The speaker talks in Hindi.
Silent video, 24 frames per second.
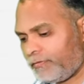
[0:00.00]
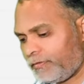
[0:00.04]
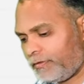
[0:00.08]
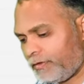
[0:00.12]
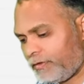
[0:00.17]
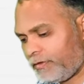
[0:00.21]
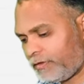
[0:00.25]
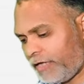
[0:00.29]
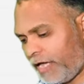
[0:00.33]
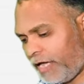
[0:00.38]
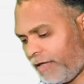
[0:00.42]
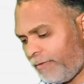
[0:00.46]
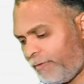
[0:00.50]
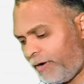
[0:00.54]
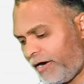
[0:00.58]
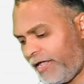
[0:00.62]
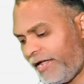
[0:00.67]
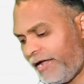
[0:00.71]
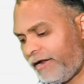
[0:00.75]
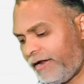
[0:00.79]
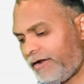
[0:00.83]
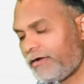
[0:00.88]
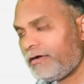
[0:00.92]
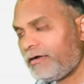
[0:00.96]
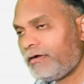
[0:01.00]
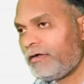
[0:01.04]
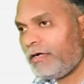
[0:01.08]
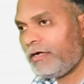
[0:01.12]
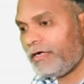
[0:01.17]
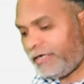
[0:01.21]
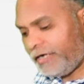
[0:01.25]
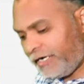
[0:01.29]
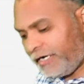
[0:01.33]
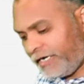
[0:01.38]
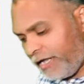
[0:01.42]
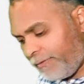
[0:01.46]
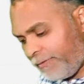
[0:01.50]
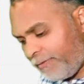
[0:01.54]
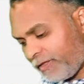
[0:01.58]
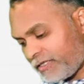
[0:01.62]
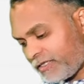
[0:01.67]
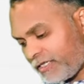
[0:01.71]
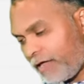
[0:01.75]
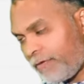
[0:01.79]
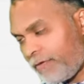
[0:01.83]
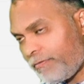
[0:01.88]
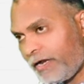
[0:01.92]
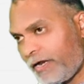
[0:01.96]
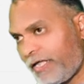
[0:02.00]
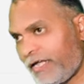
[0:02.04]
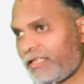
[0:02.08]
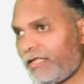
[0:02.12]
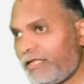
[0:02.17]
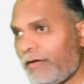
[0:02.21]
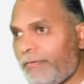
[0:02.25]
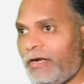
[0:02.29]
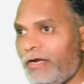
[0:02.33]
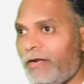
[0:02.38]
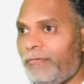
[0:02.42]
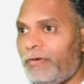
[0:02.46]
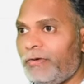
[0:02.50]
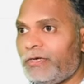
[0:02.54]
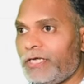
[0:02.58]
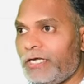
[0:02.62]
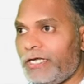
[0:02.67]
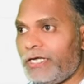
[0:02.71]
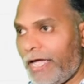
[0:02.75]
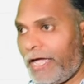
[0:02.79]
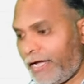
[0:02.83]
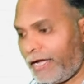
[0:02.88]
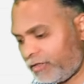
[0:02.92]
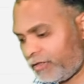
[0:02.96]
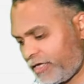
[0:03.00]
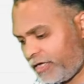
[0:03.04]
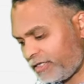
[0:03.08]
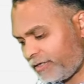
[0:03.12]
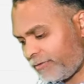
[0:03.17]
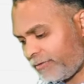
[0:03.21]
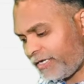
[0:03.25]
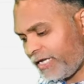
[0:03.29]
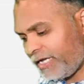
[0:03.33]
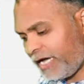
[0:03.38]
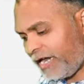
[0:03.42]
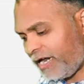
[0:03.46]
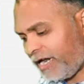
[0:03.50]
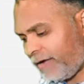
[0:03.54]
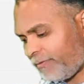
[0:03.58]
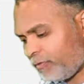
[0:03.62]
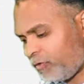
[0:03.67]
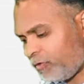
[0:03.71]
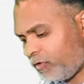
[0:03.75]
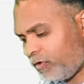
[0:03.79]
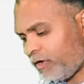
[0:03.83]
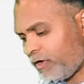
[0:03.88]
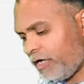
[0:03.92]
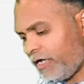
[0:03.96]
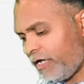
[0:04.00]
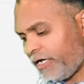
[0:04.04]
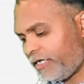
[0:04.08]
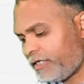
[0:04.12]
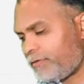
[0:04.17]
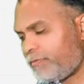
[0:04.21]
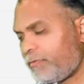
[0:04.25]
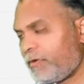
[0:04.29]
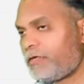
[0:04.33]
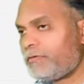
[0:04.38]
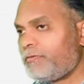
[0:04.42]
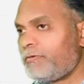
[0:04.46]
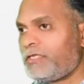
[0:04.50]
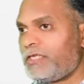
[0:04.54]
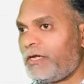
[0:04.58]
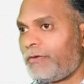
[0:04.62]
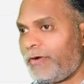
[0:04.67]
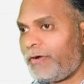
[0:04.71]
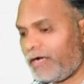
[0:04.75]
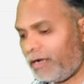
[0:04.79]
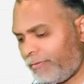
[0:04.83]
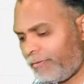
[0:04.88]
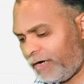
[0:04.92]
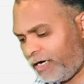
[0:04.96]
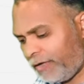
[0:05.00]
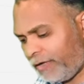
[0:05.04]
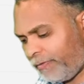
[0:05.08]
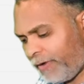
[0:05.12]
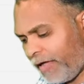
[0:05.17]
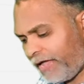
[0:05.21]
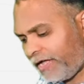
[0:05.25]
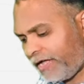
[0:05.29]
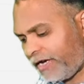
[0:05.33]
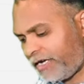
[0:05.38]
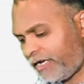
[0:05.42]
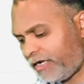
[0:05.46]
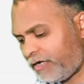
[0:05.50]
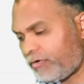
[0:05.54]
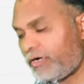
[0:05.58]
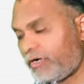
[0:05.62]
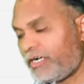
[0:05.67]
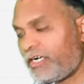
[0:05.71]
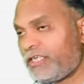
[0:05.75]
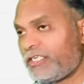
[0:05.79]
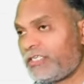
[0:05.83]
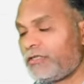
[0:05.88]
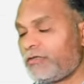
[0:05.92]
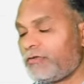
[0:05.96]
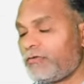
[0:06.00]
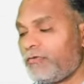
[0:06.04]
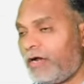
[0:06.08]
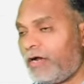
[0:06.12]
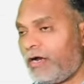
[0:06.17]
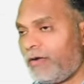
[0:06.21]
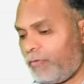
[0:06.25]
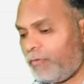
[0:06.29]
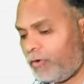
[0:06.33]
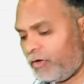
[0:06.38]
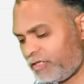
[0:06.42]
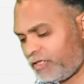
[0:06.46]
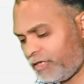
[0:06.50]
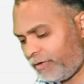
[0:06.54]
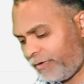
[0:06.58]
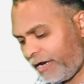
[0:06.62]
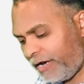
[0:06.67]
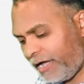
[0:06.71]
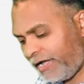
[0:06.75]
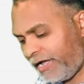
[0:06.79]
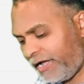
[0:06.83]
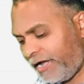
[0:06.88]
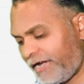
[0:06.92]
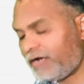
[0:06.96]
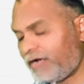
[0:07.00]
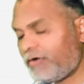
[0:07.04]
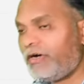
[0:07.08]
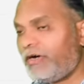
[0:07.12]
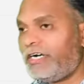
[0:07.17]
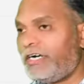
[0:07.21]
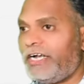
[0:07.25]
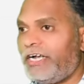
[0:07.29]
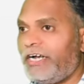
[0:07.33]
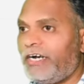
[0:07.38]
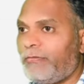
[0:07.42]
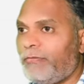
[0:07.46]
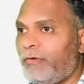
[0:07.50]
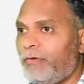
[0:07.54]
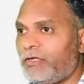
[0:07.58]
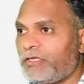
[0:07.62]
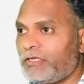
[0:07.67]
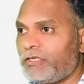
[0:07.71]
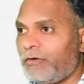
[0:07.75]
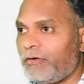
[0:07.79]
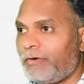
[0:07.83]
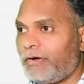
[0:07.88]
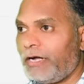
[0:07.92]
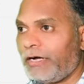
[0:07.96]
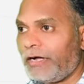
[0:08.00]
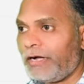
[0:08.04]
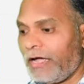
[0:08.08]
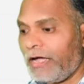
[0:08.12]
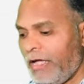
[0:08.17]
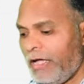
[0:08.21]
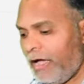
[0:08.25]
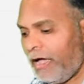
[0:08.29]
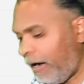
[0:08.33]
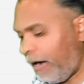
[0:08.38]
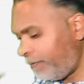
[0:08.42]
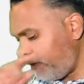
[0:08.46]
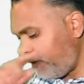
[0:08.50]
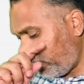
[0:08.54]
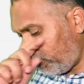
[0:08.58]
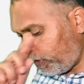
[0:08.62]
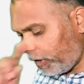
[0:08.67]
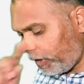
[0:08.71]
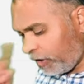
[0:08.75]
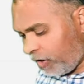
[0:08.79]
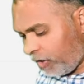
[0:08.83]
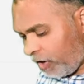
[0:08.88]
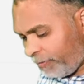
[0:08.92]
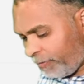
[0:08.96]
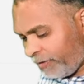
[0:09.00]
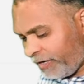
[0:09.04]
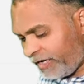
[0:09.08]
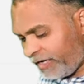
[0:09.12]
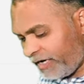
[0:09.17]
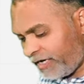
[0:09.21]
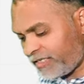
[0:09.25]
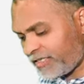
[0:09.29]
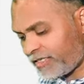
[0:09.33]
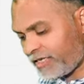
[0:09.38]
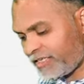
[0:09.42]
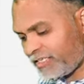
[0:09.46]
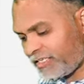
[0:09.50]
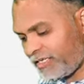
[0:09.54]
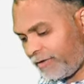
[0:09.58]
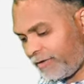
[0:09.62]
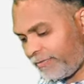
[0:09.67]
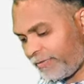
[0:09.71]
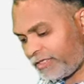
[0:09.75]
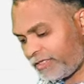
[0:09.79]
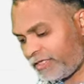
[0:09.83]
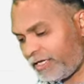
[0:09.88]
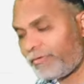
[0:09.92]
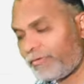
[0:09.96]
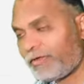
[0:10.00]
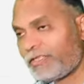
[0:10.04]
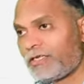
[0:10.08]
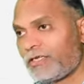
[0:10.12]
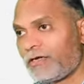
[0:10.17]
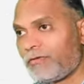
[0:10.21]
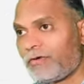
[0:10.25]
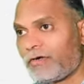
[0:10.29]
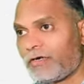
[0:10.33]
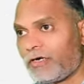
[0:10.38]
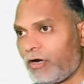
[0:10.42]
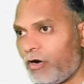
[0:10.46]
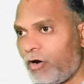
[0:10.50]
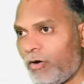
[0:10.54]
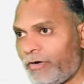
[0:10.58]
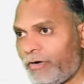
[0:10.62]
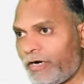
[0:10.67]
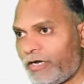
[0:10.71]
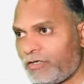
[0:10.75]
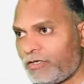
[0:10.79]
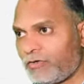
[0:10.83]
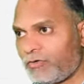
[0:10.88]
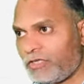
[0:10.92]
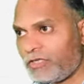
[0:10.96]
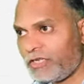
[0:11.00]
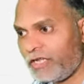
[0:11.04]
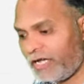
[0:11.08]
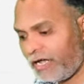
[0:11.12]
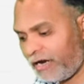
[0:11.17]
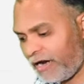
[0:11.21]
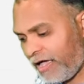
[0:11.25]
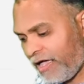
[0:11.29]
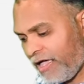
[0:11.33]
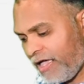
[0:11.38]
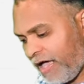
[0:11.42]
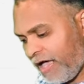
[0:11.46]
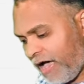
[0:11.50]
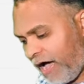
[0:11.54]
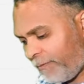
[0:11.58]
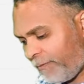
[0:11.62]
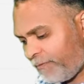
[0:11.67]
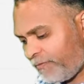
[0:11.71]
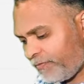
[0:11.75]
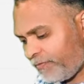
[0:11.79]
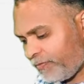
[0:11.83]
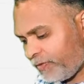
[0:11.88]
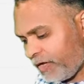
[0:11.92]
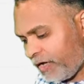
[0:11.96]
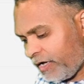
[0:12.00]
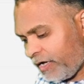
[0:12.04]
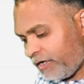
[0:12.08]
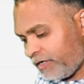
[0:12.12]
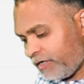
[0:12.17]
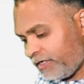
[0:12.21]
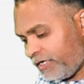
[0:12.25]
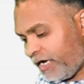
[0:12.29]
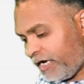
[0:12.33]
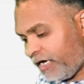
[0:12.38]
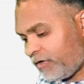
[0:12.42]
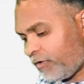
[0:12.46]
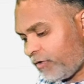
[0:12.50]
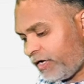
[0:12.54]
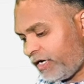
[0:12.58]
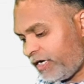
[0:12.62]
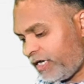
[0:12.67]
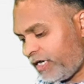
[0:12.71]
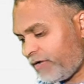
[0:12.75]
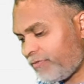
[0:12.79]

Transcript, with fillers: सही पढ़े ये टेबल सही पड़ेंगे तभी नंबर सही आएंगे तो ये समझ आ रहा है आपको इसमें इसमें सेवन का मल्टीप्लाई करके ट्वेंटी वन अपॉइंट सेवन आ गया ये ट्वेंटी एट अपॉइंट सेवन आ गया अब देखो डिनोमिनेटर इसके सेम है सेवन सेवन डिनोमिनेटर से कुछ नहीं करना अब ये ट्वेंटी